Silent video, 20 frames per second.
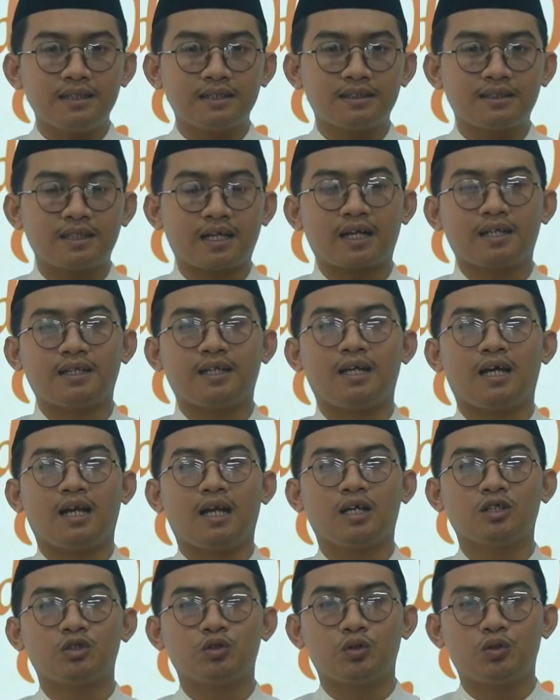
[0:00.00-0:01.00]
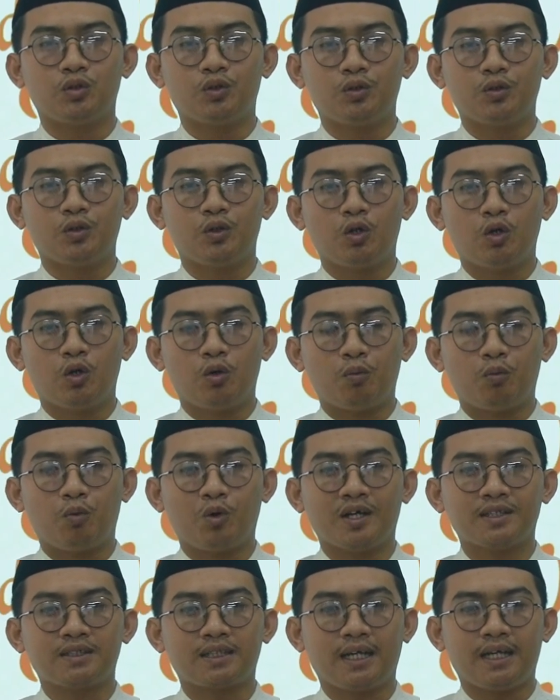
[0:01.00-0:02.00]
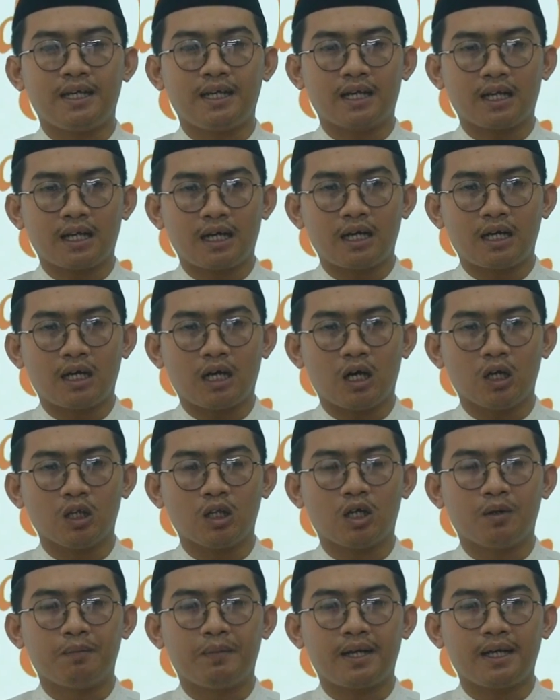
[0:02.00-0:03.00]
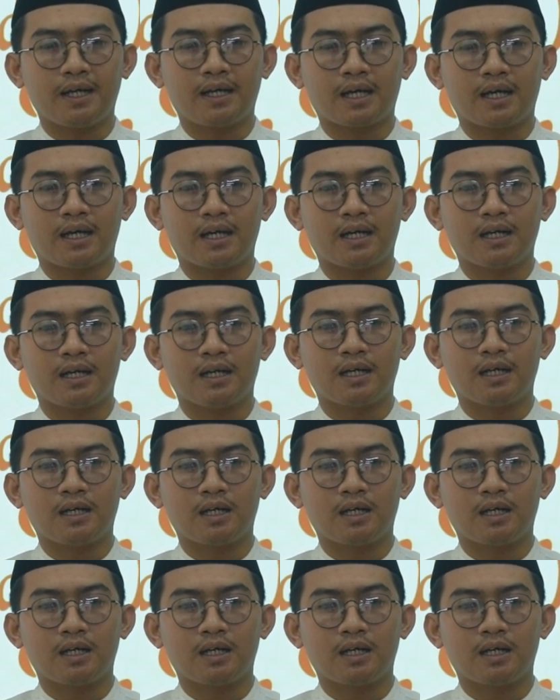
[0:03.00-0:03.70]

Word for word: secara tidak langsung puasa inilah Allah berikan